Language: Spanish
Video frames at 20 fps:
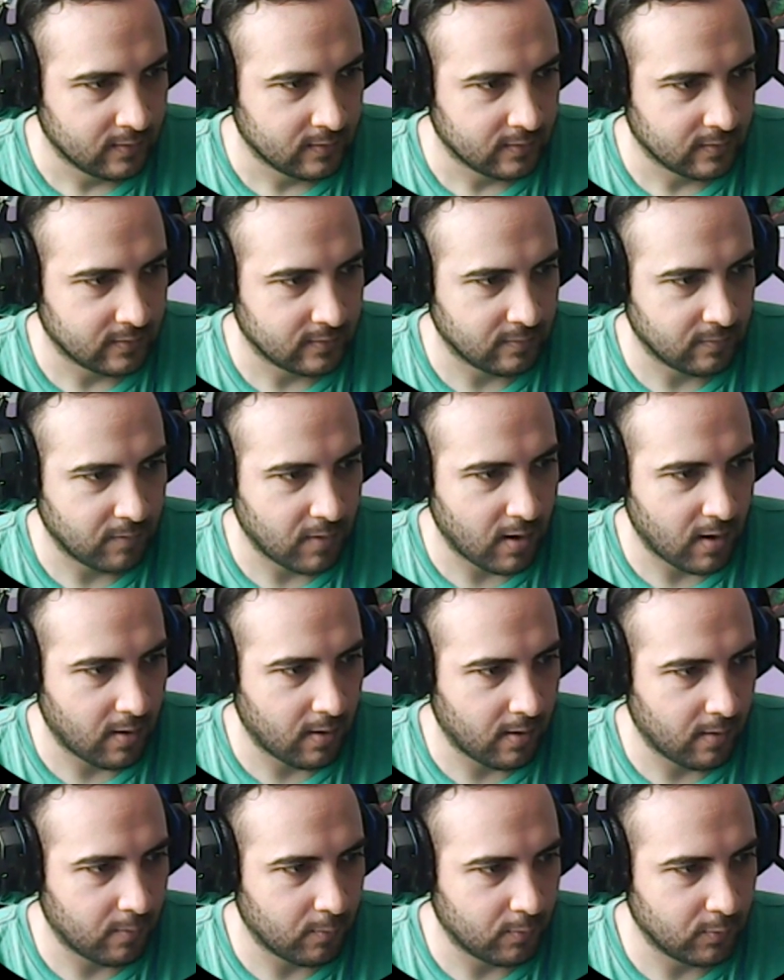que se
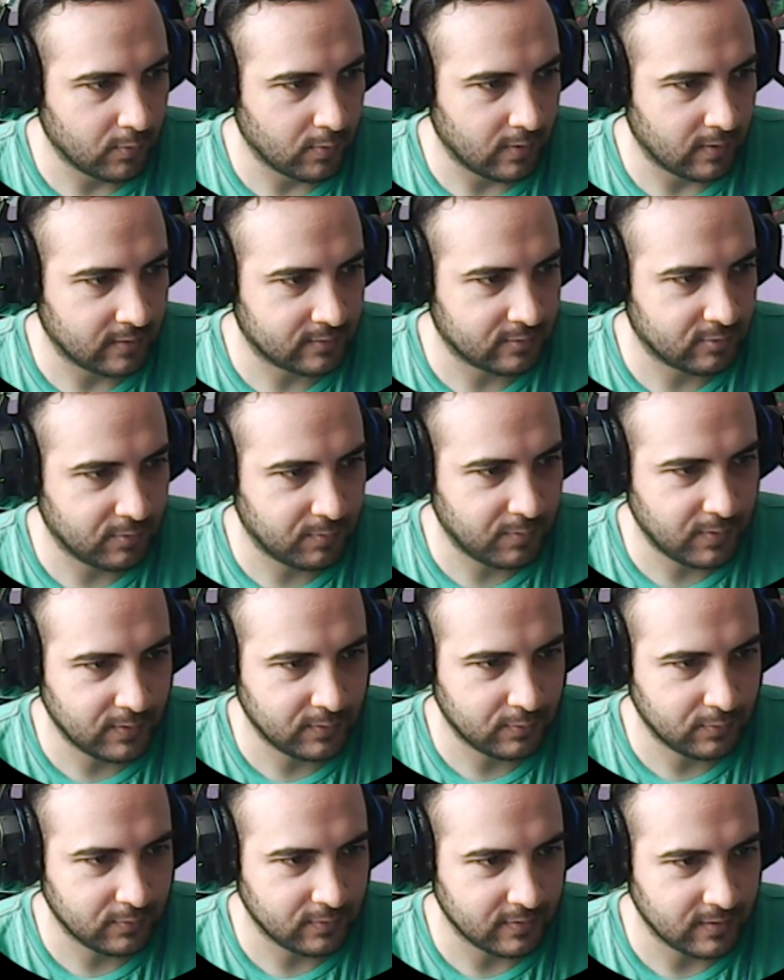llama Mundo Lexo
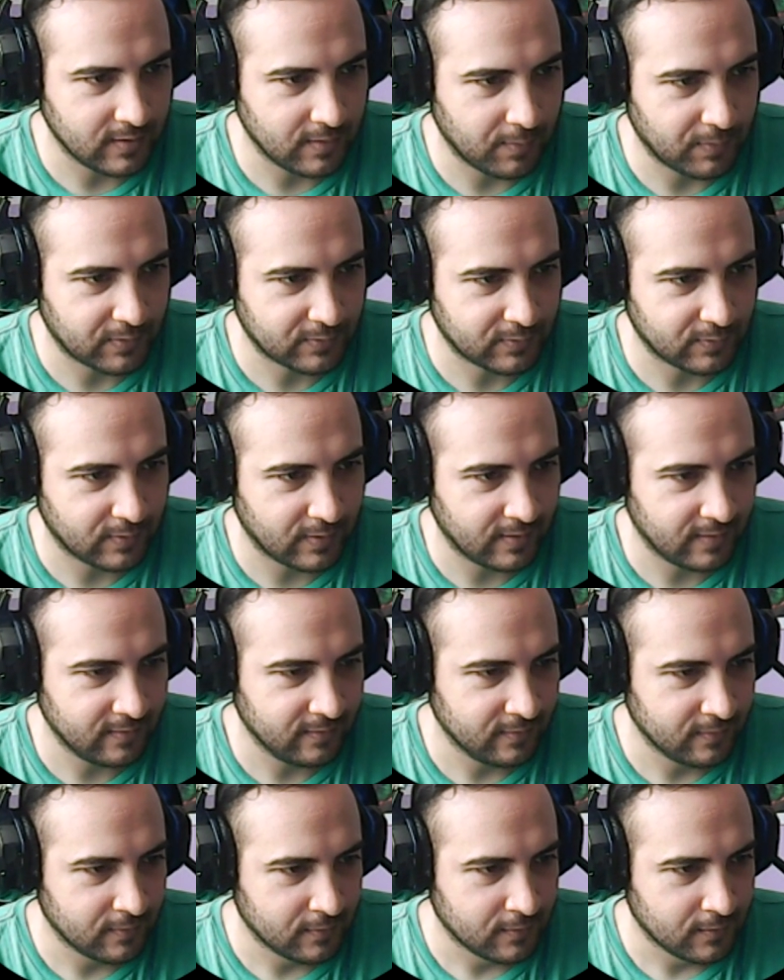Adventure y el
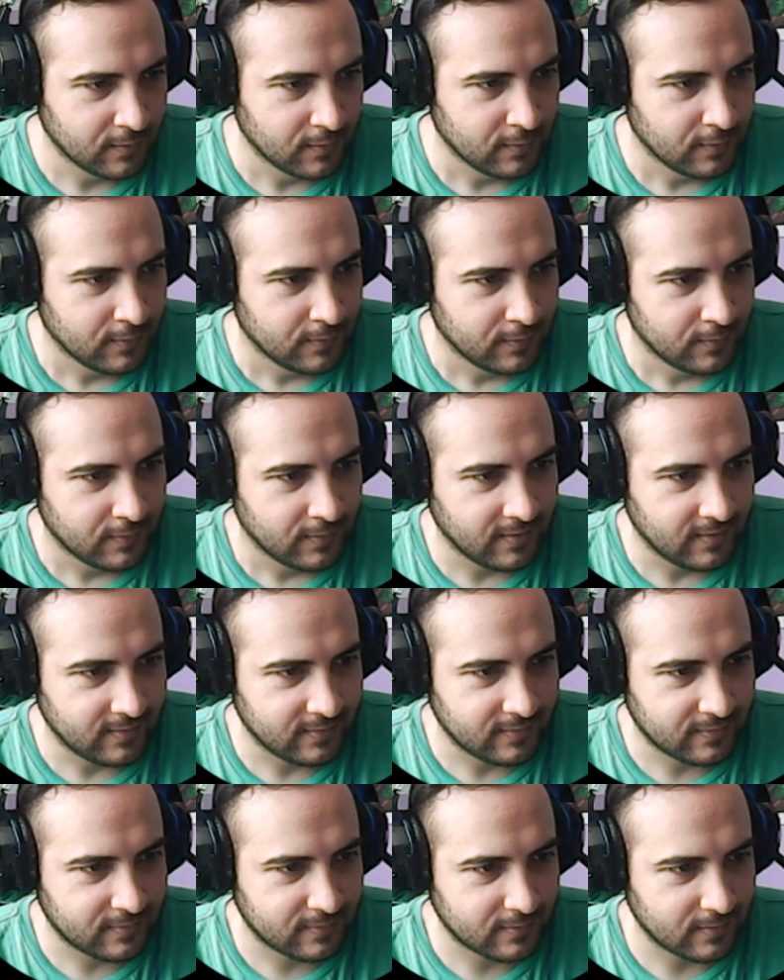personaje
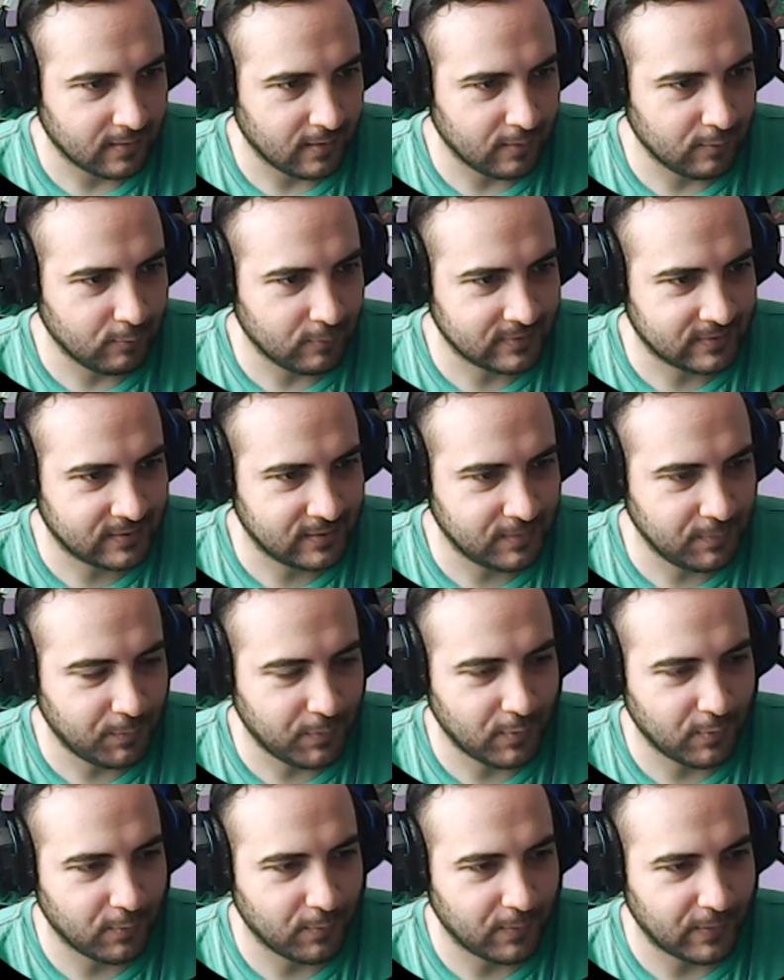es algo así,
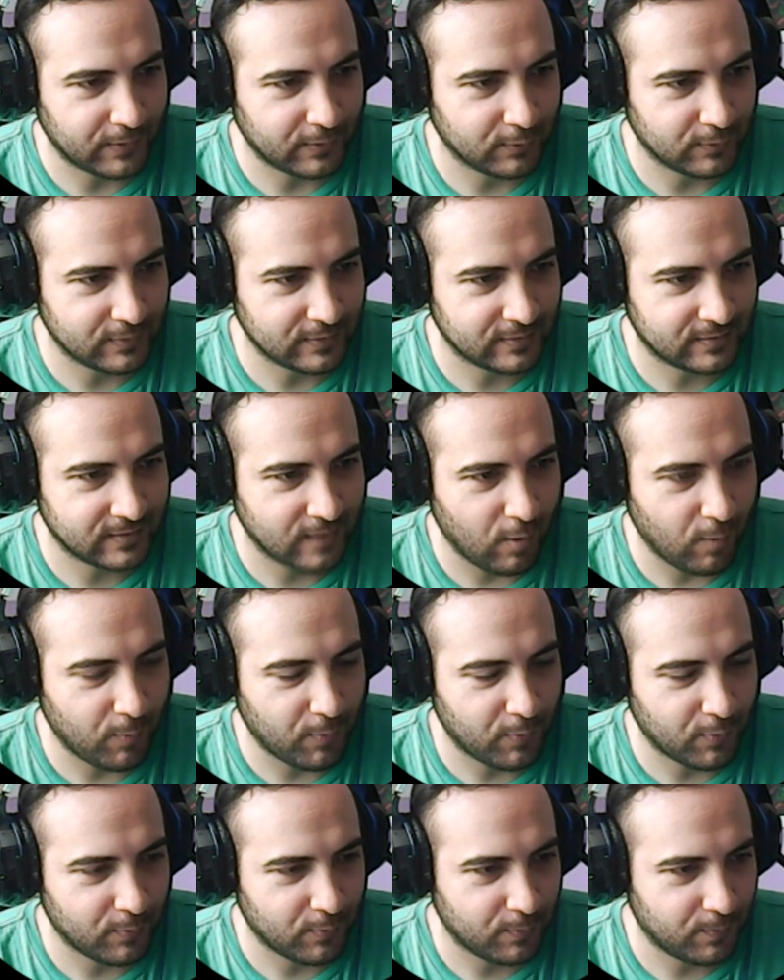pero vectorizado,
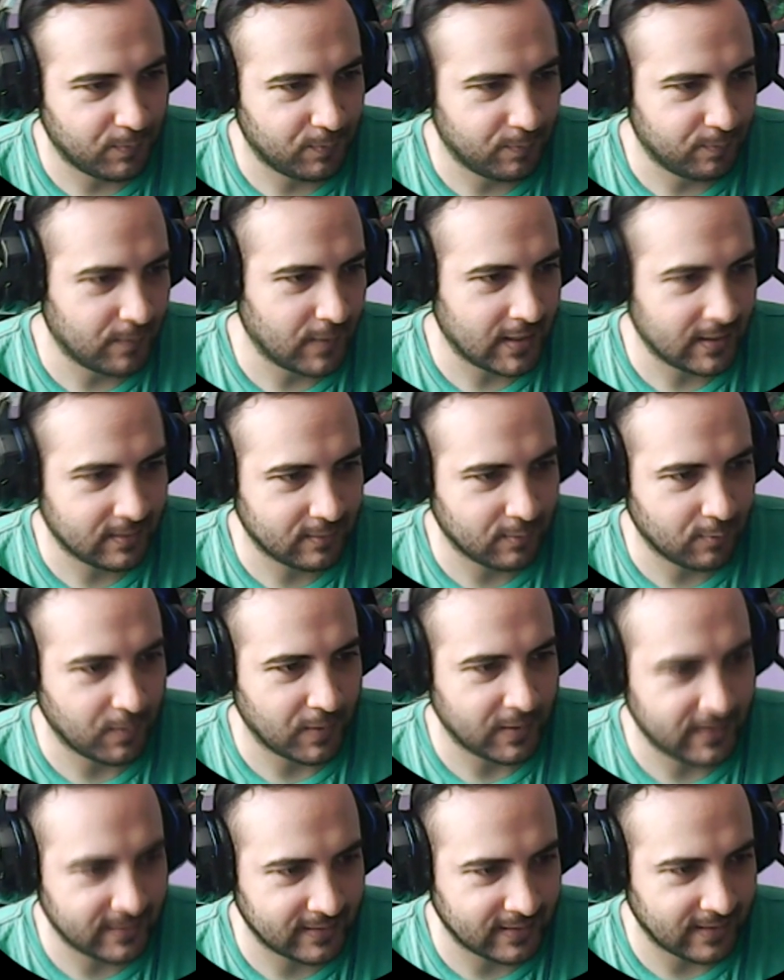pero más con
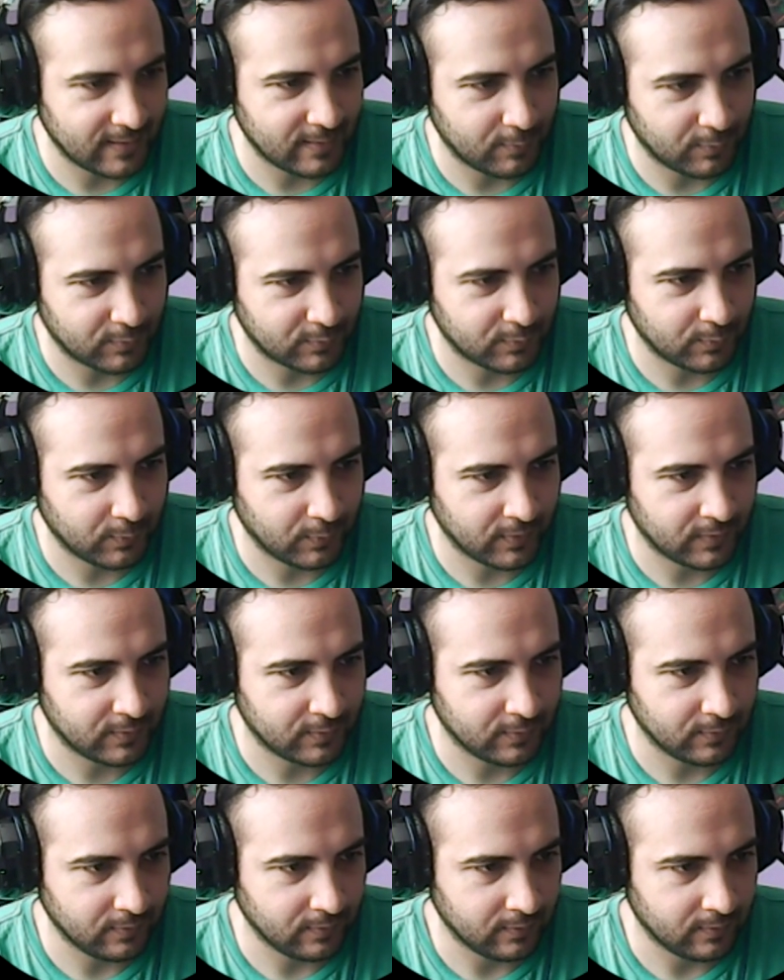más detalle, por
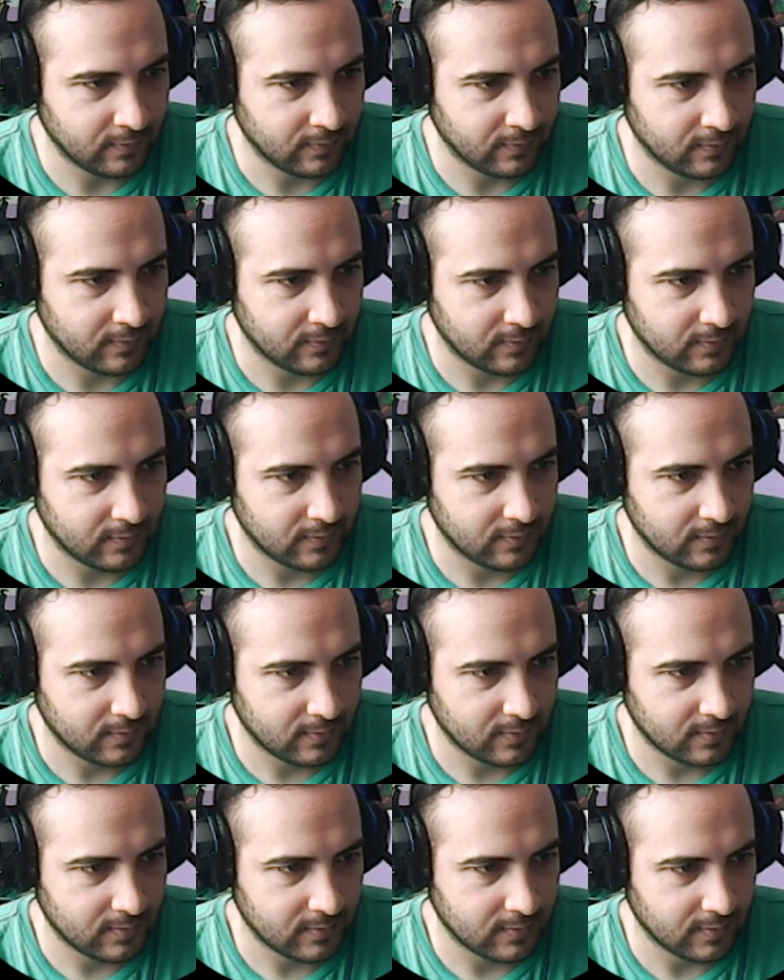supuesto.
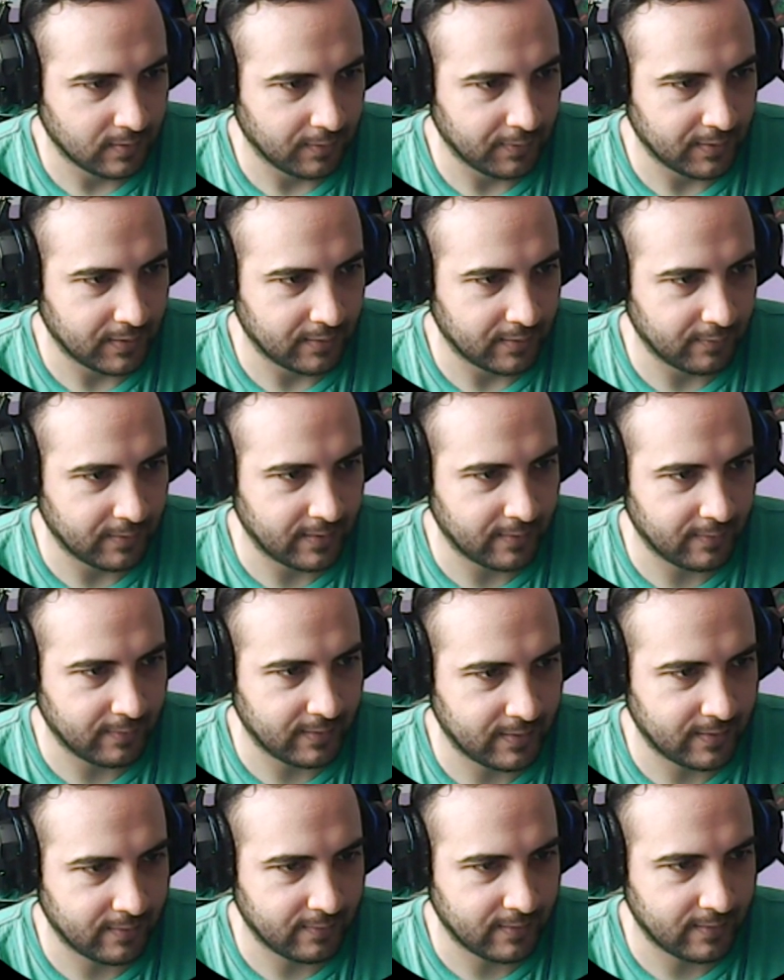A ver, a ver, a
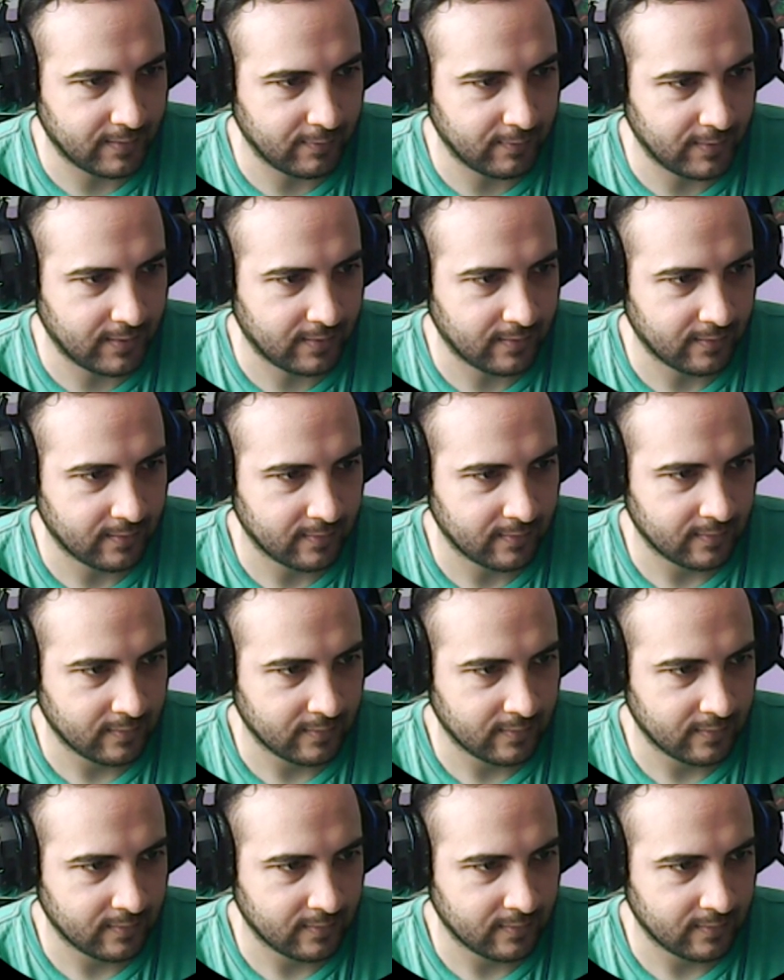a ver, a ver.